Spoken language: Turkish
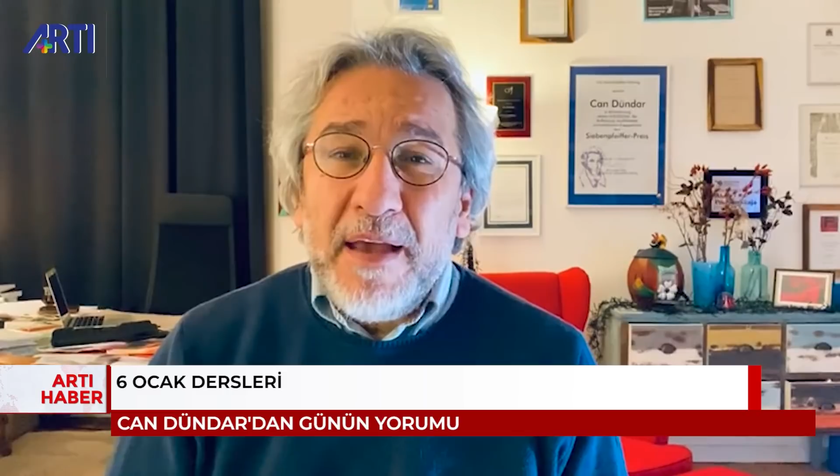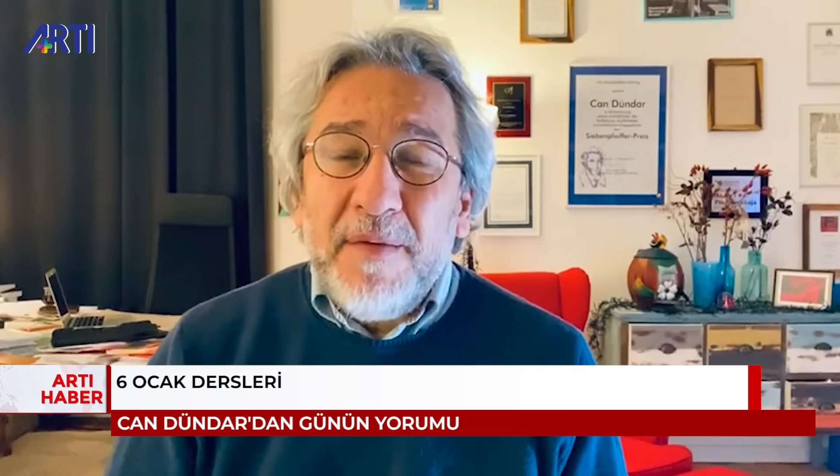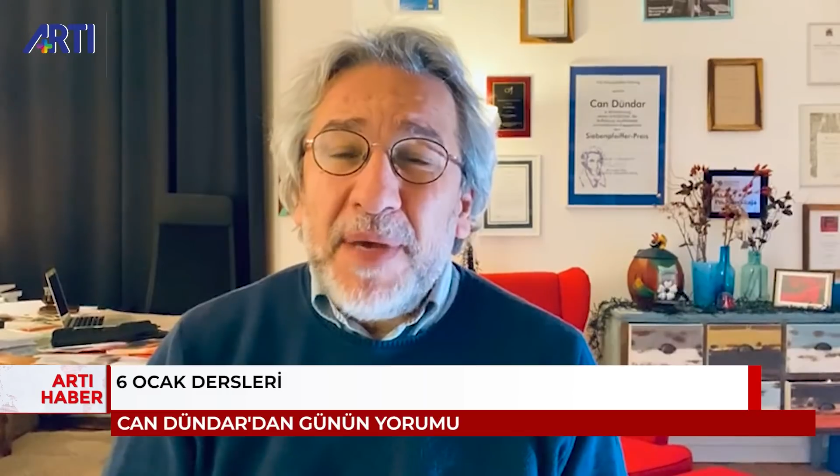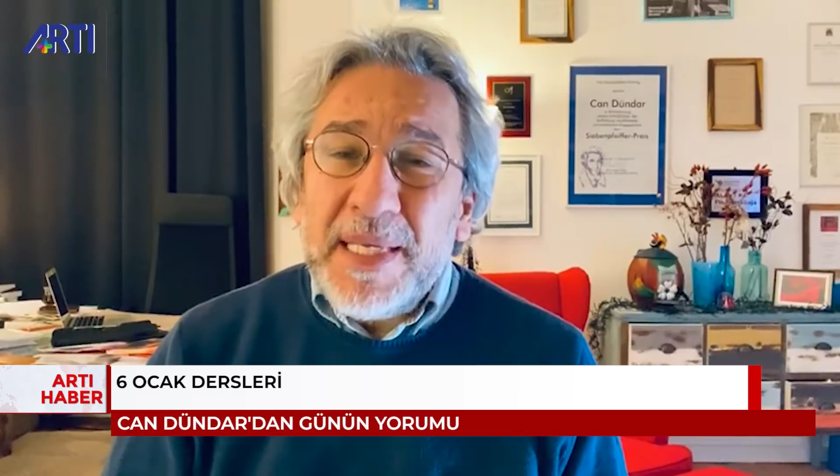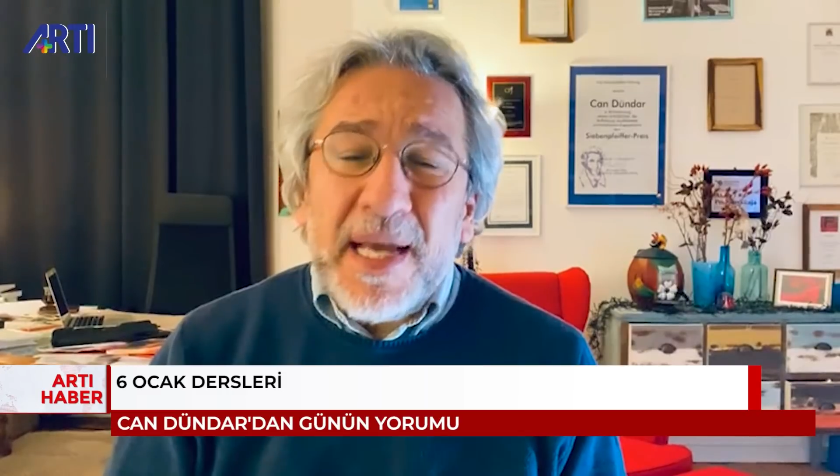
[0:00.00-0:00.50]

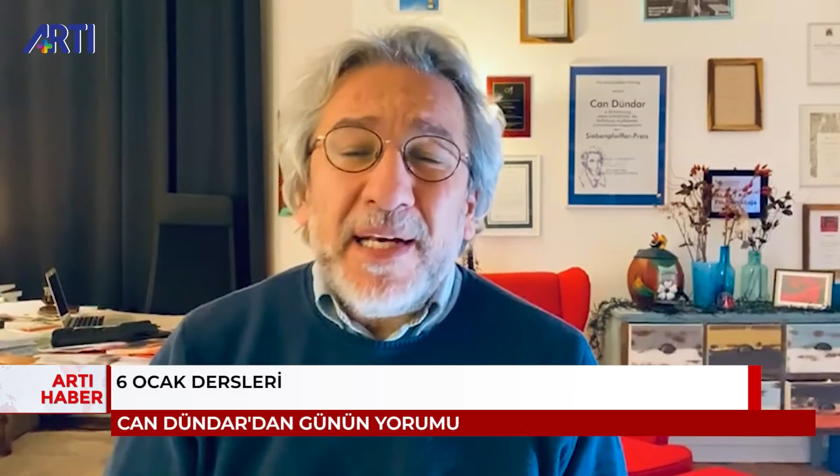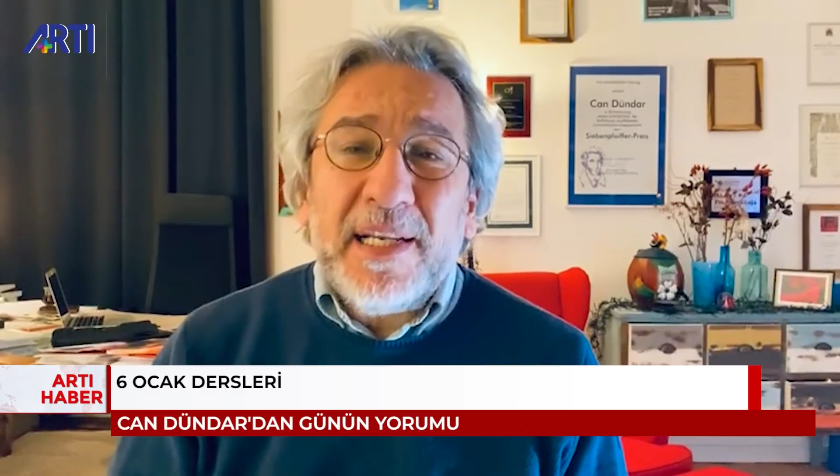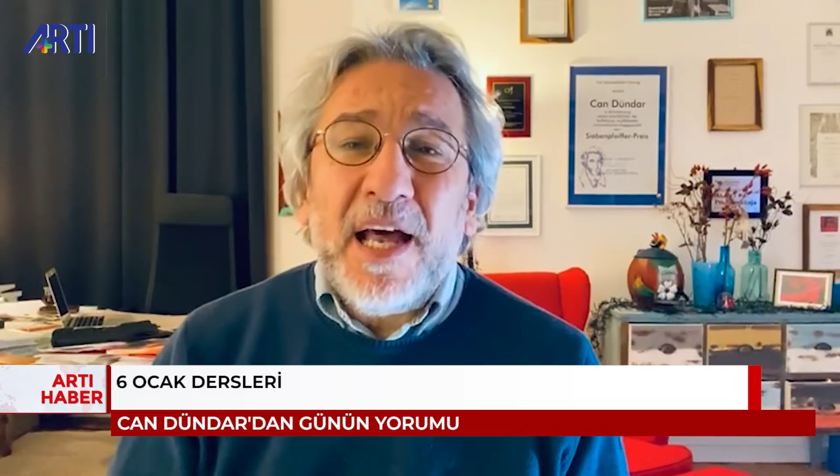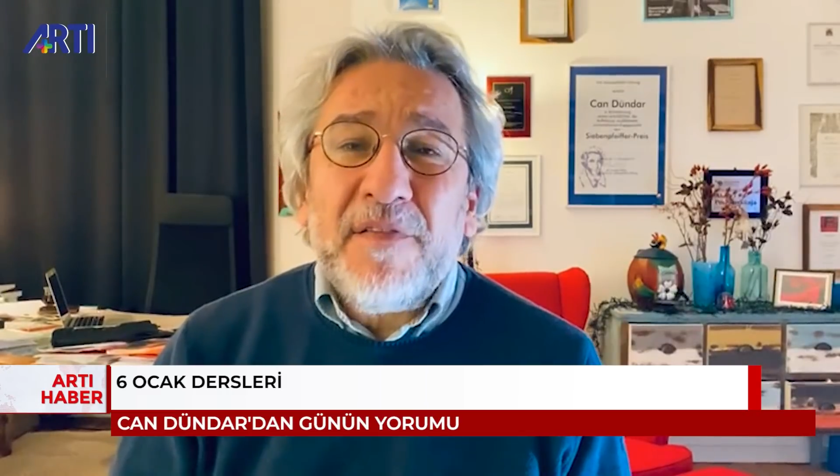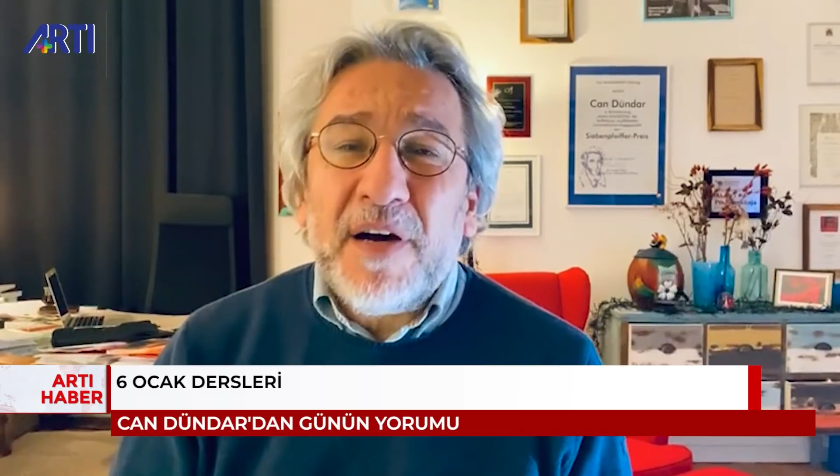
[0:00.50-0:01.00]

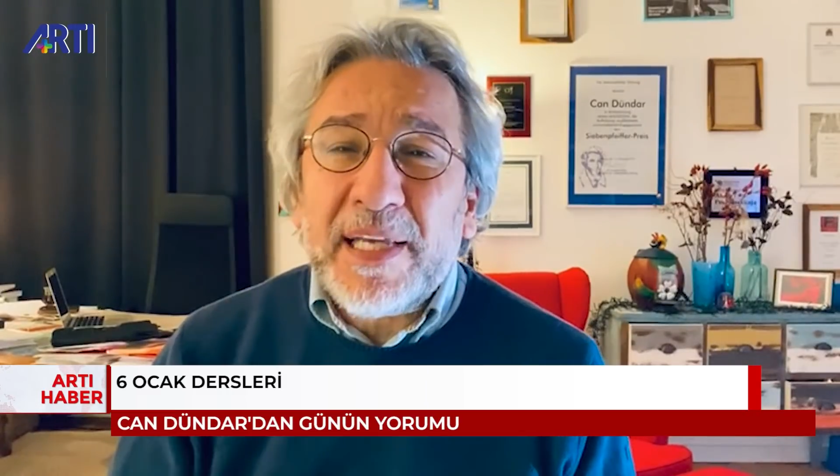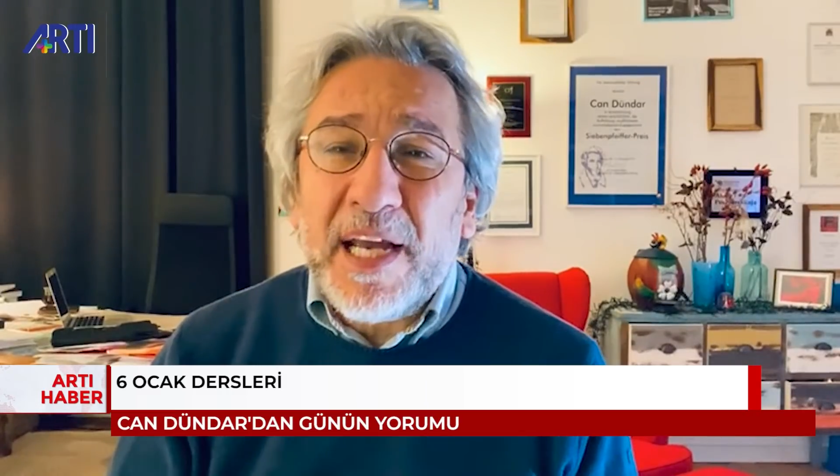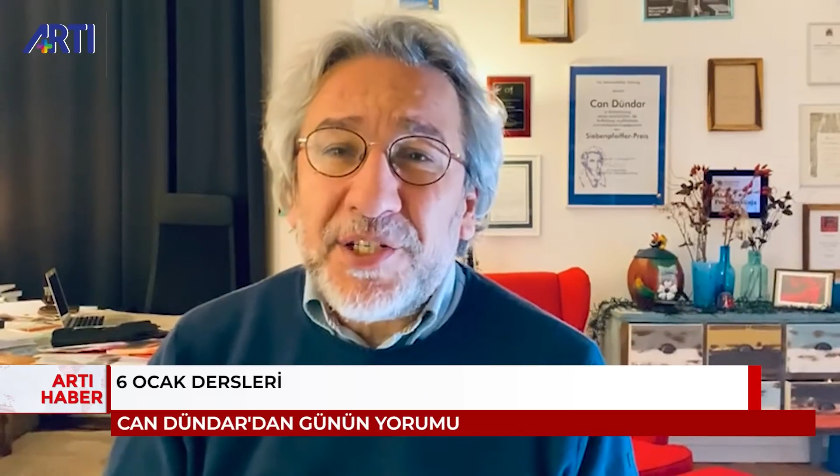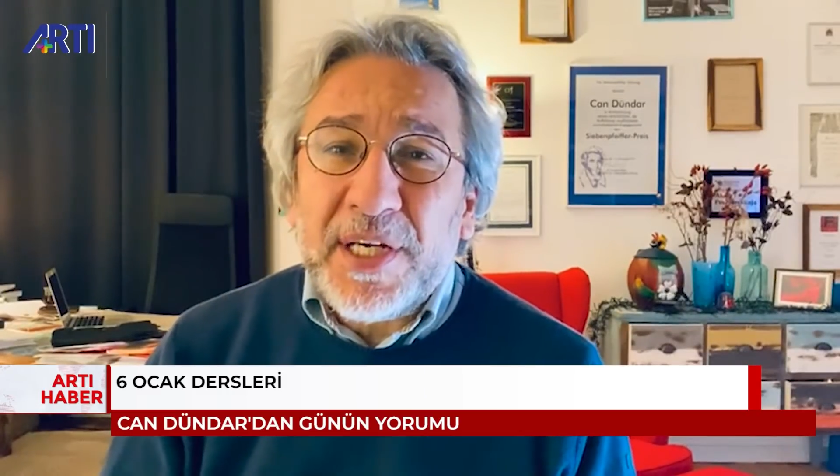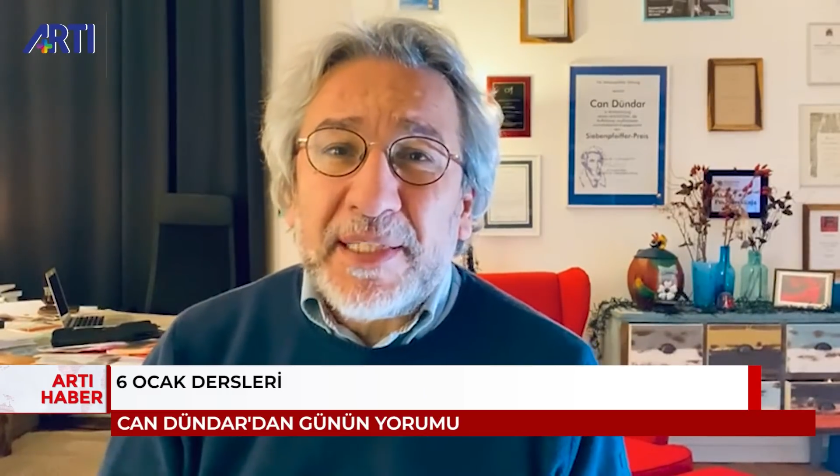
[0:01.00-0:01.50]
Benzerlikler var
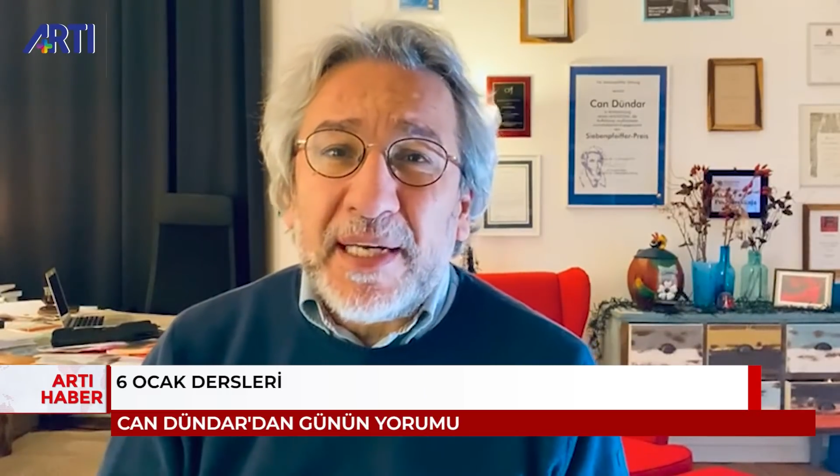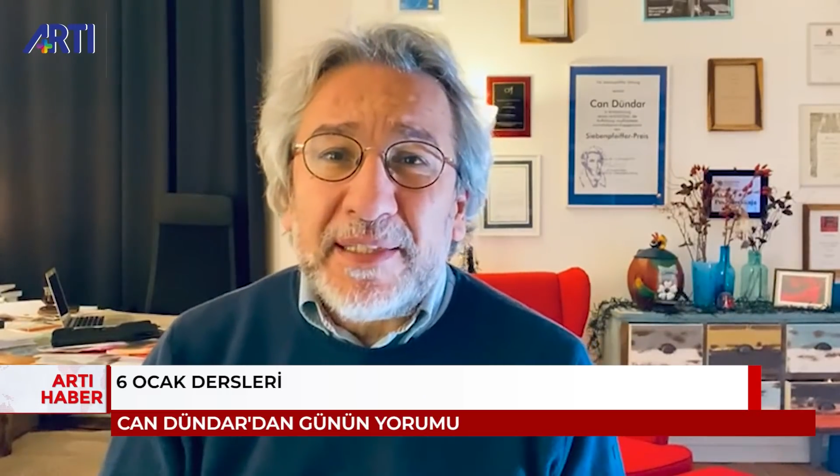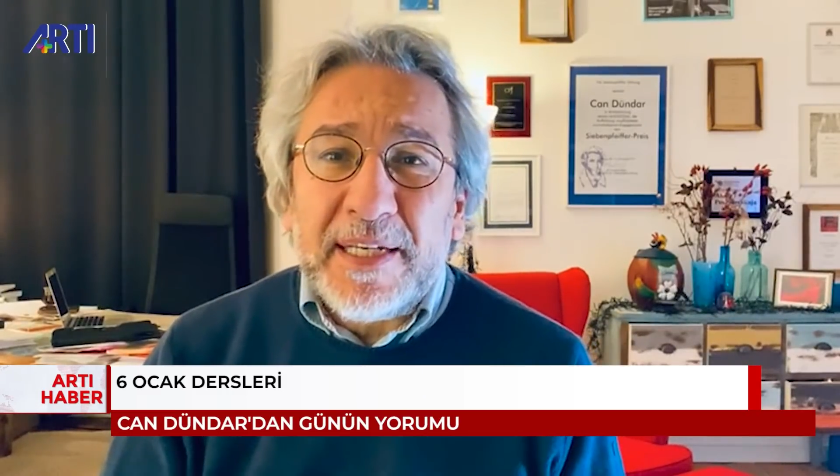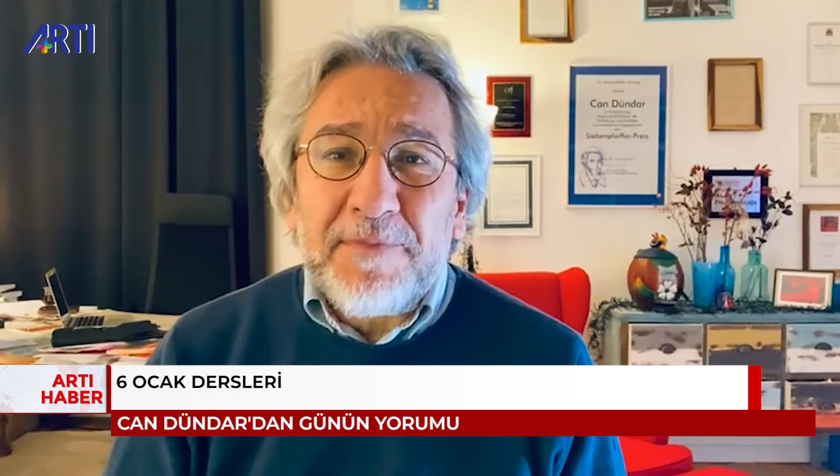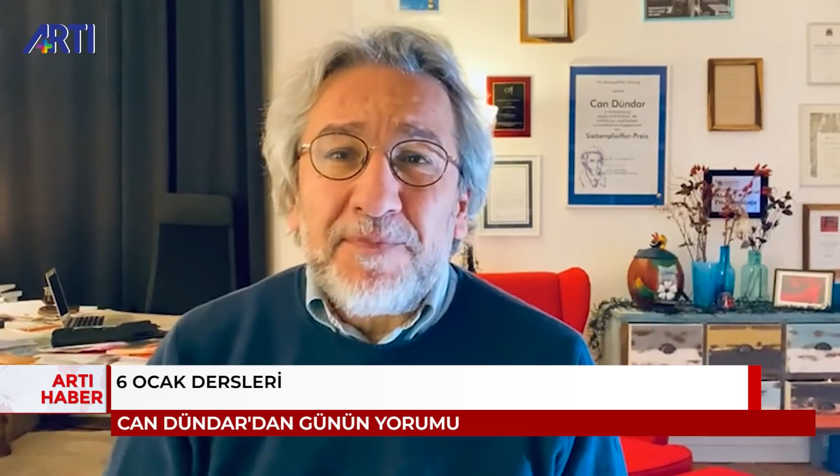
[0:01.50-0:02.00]
gerçekten de.